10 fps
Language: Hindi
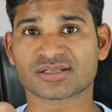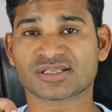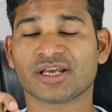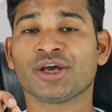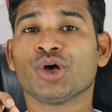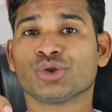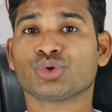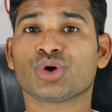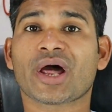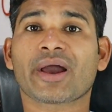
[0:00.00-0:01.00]
से
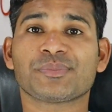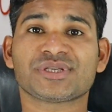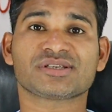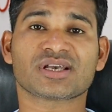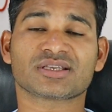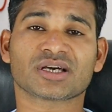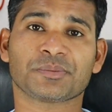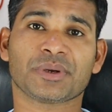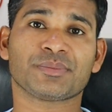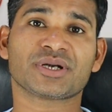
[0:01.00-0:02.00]
दो लाख बीस हजार तक
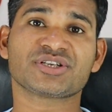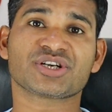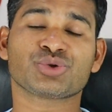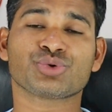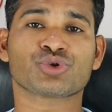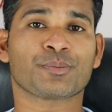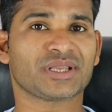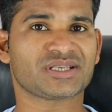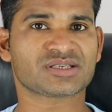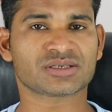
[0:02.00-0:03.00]
मेंबर जस्ट दो सौ
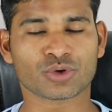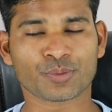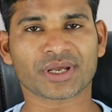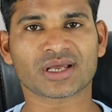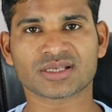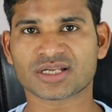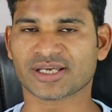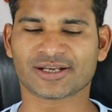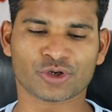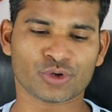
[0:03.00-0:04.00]
पैंतीस रुपए के अंदर
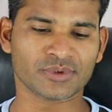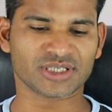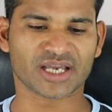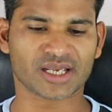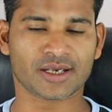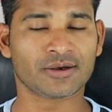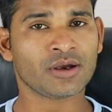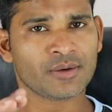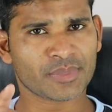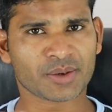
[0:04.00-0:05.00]
देखने को मिल जाएंगे
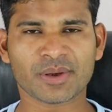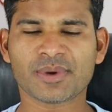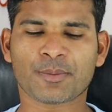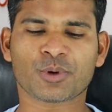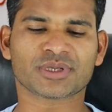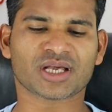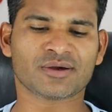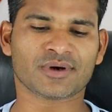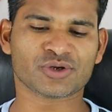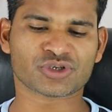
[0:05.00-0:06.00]
बट मैं भी आपको
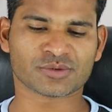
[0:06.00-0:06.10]
बताने वाला हूँ